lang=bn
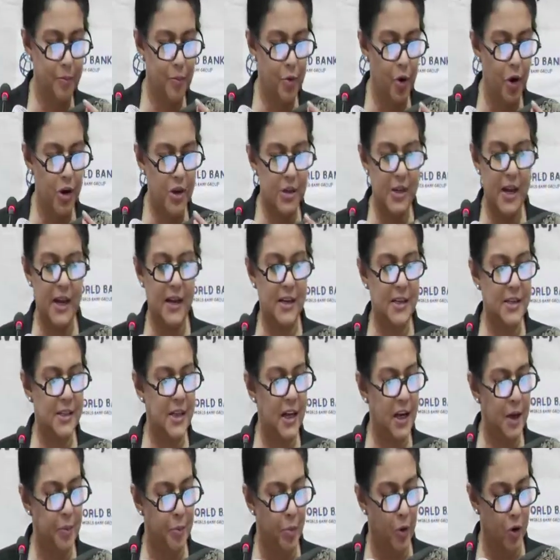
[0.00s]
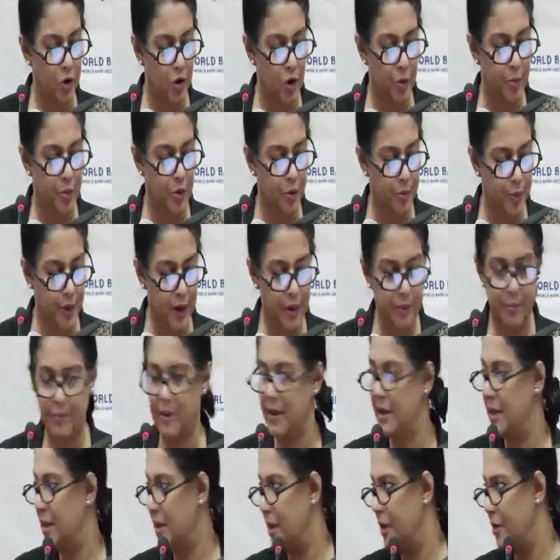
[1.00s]
প্রোটেক্টেড বনভূমি
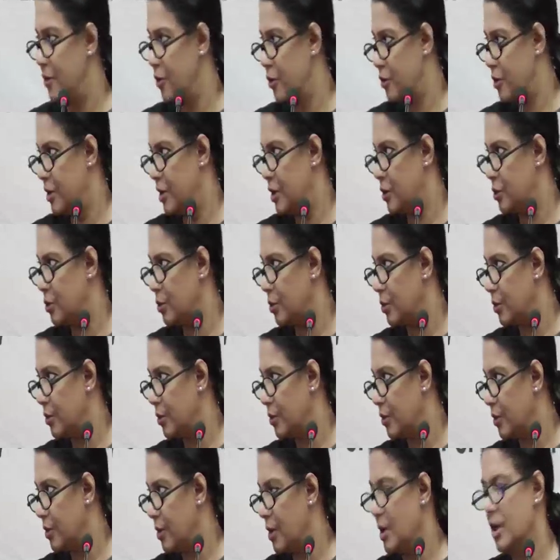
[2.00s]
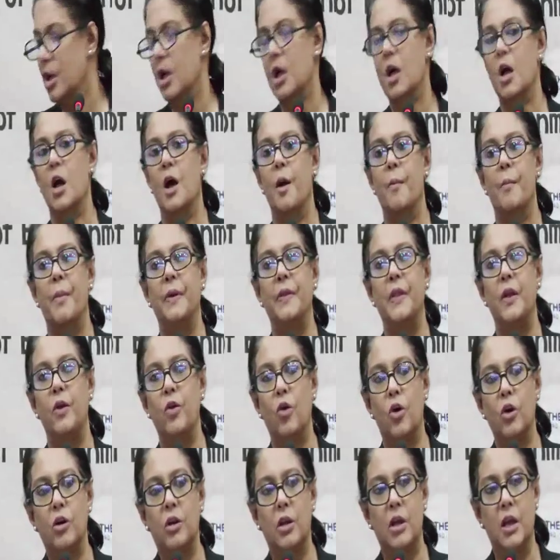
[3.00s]
মানে কি রক্ষিত মানে
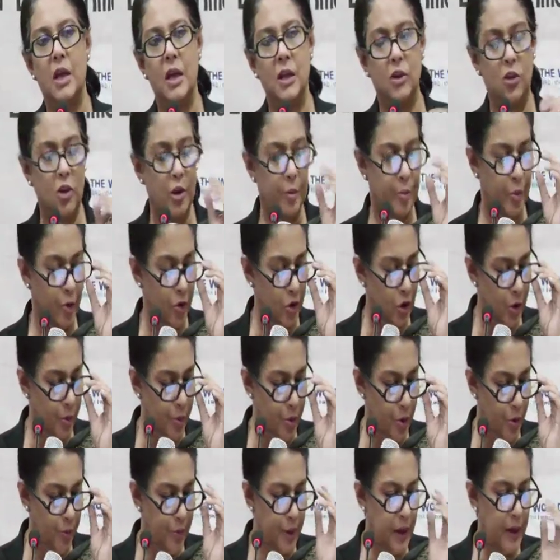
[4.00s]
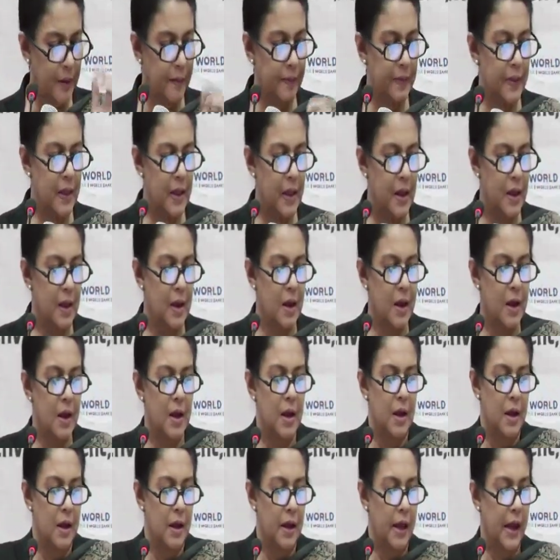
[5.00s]
রক্ষিত বনভূমি
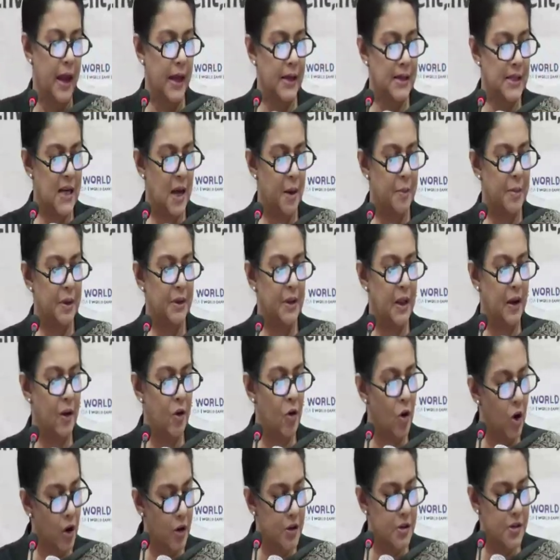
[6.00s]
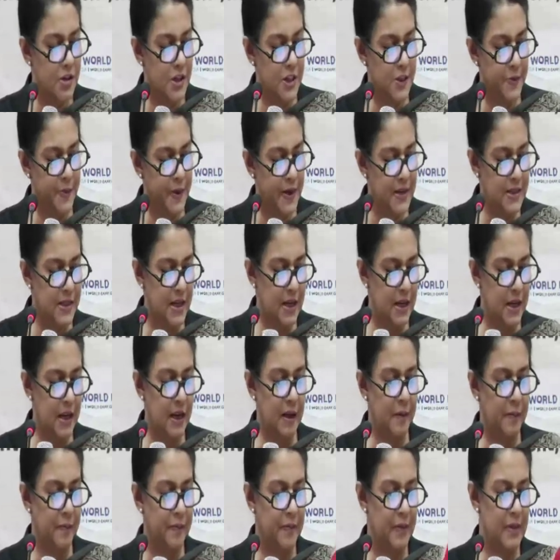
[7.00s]
এটা আমাদের কক্সেস
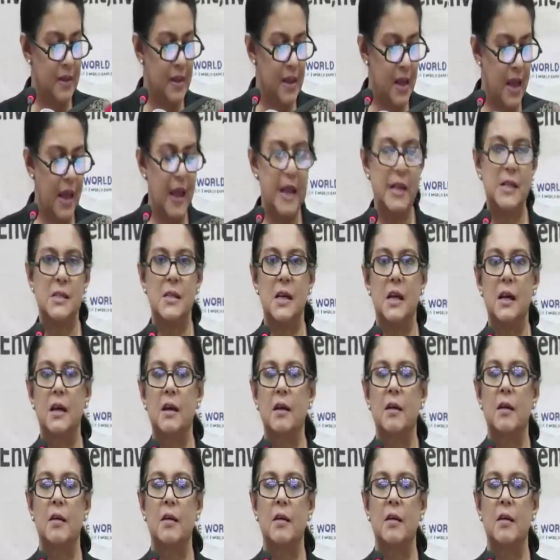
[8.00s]
বাজারে এটা